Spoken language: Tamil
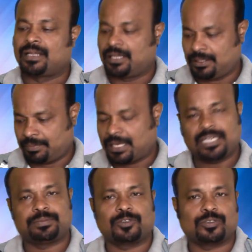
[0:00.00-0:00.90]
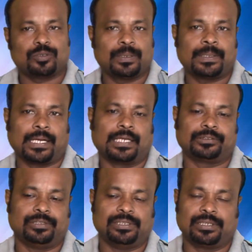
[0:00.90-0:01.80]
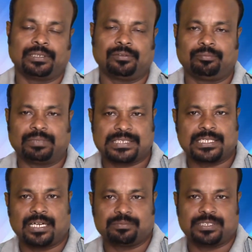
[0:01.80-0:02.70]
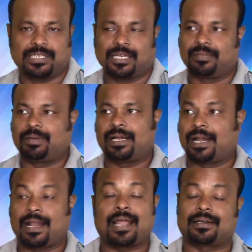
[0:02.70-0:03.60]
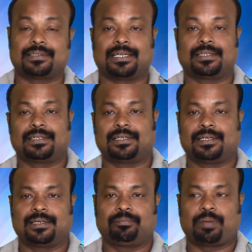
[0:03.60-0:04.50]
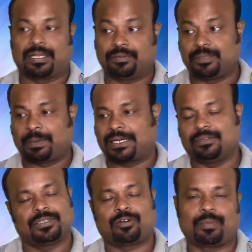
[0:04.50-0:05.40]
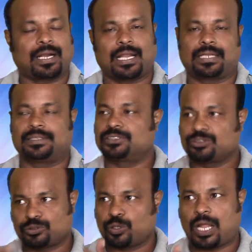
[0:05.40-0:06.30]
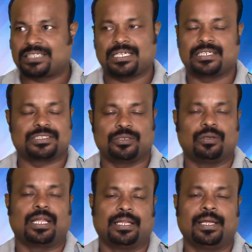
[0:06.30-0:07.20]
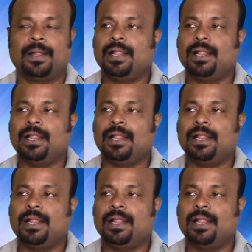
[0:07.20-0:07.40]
அதை மகாலட்சுமி கூட சொல்லியிருந்தாங்க ஆக்சுவலி மெசேஜில் அனுப்பிச்சிருந்தாங்க இந்த மாதிரி நல்லா இருக்குது அந்த அதை வந்து பண்ணது வந்து ரொம்ப நல்லா இருந்துச்சு ஸோ லாஸ்ட் இட்ஸ் குட் அது